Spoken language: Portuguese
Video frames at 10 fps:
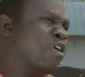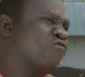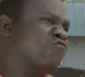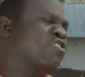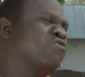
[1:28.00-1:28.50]

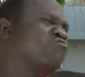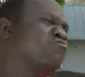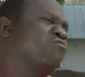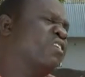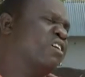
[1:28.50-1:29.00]

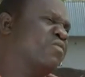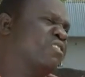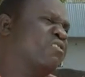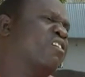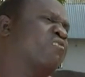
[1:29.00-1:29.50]
Tentamos
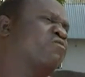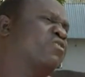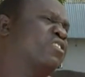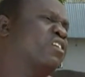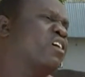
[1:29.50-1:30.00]
escapar da
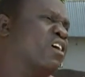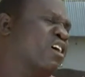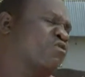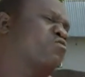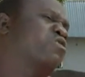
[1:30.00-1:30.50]
cidade.
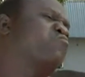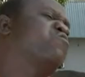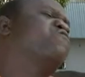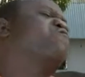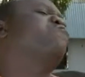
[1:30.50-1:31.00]
Mas
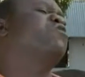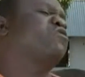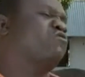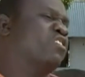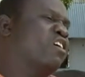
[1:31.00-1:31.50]
eles
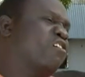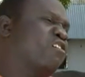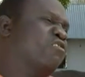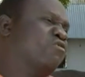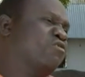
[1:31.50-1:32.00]
invadiram minha
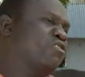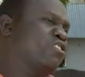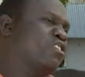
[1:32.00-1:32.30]
casa